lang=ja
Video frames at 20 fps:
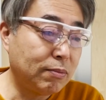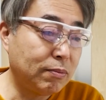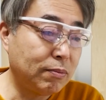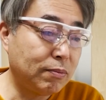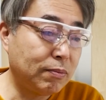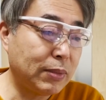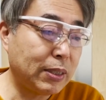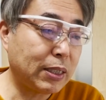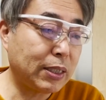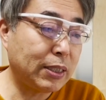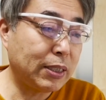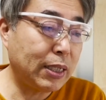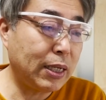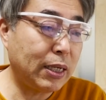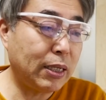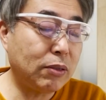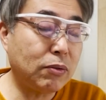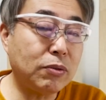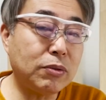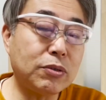また規
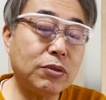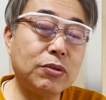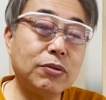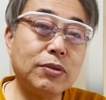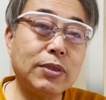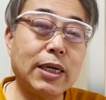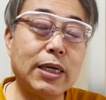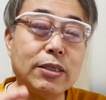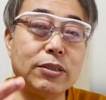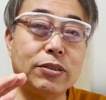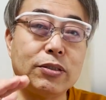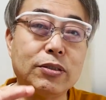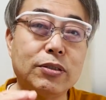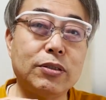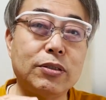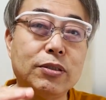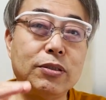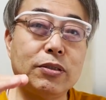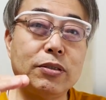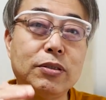定投球回数
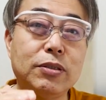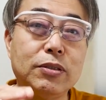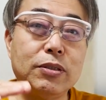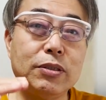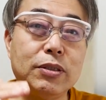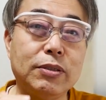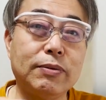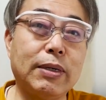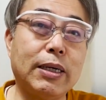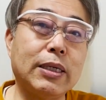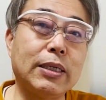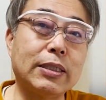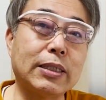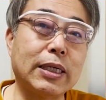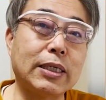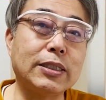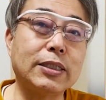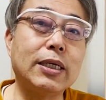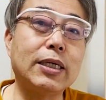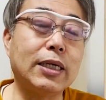には
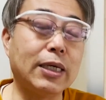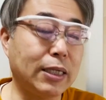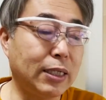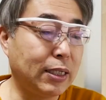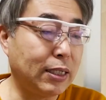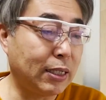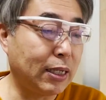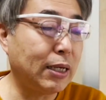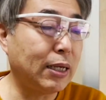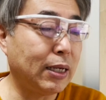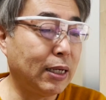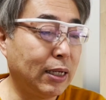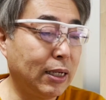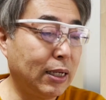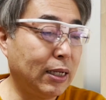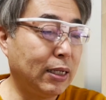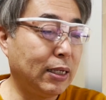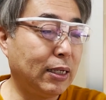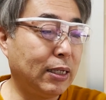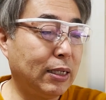達してないんで、
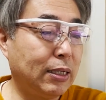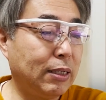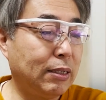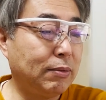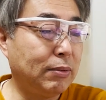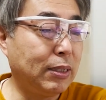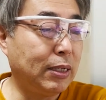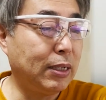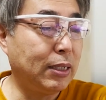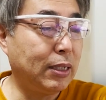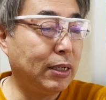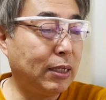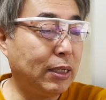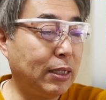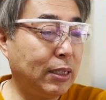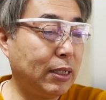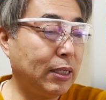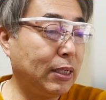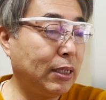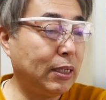
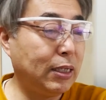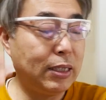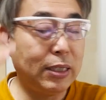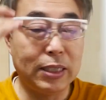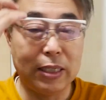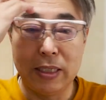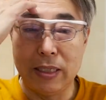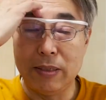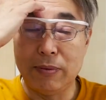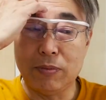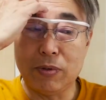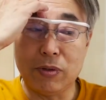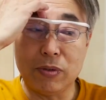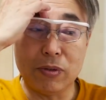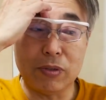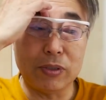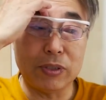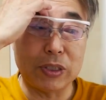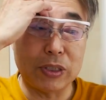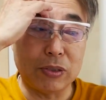えー、防
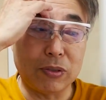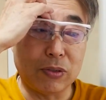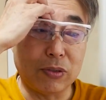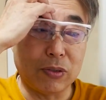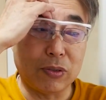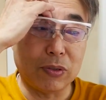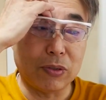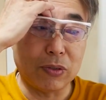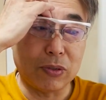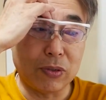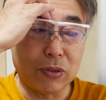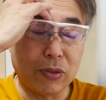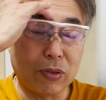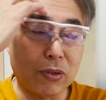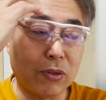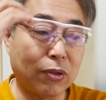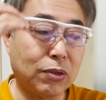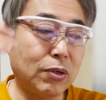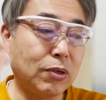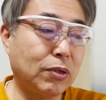御率
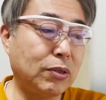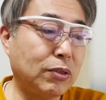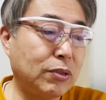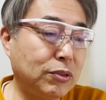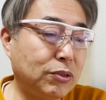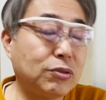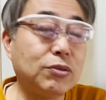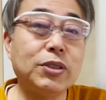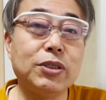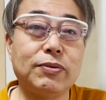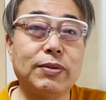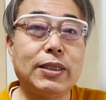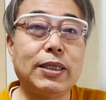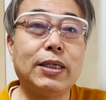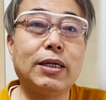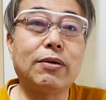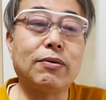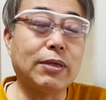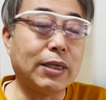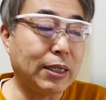の順位には出
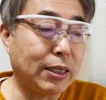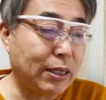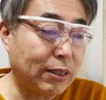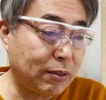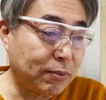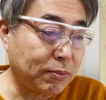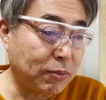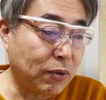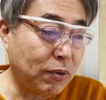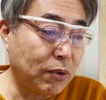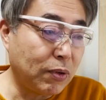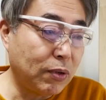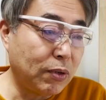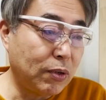てこないけども、